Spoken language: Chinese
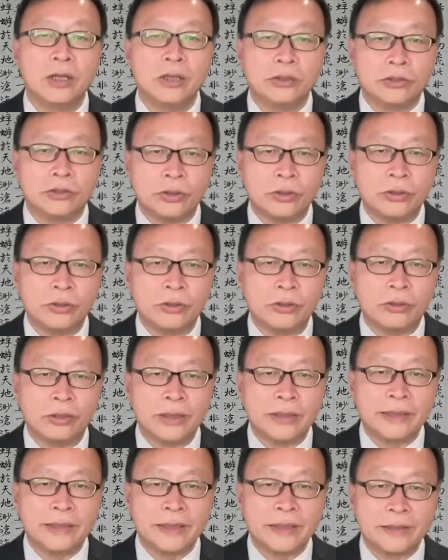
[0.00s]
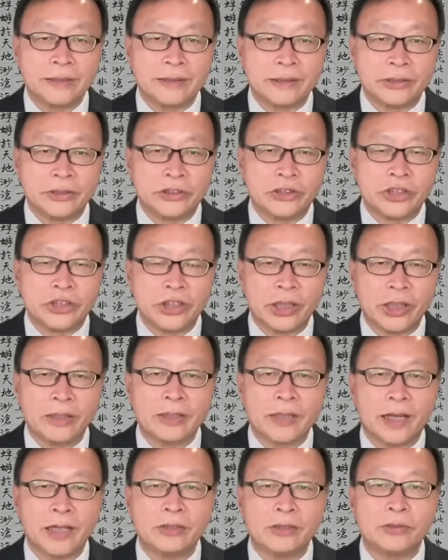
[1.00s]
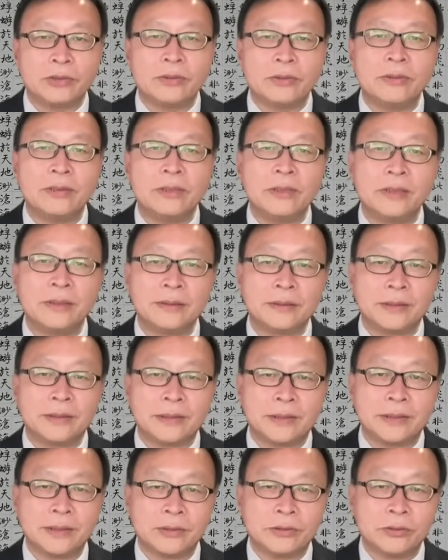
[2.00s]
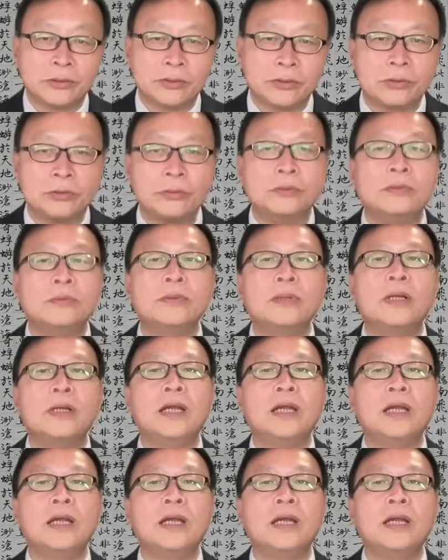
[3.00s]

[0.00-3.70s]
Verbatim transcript: 中国政治前台》中指出，